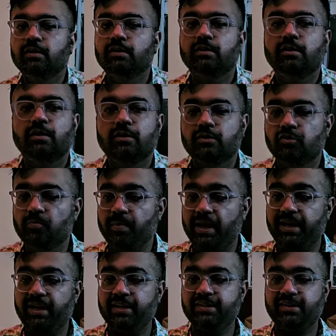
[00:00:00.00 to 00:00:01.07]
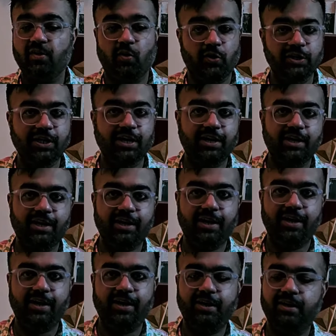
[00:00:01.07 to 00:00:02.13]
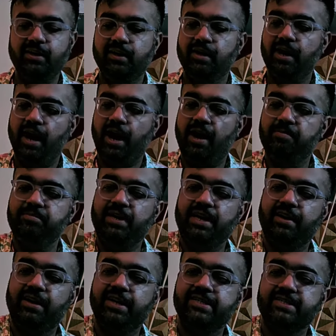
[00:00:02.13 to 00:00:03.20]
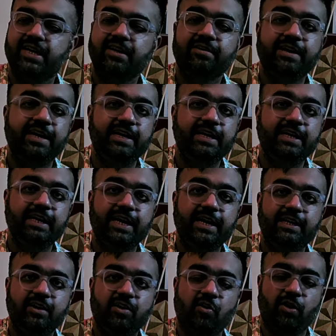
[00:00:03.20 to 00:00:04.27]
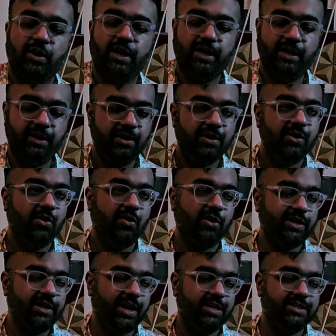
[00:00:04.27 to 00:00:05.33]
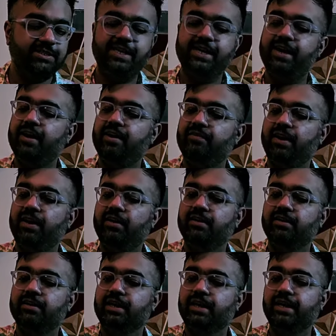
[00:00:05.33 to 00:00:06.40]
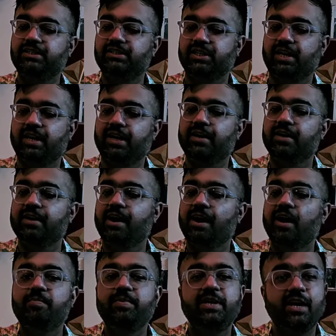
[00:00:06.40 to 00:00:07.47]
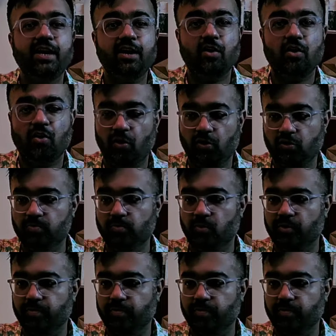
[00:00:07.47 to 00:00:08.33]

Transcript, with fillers: मैंने इसे ऑन कर रखा है आप देख रहे हैं इसका ग्रीन इंडिकेटर ऑन है और यहाँ से ये हवा खींच रहा है अभी ये ऑटो मोड में है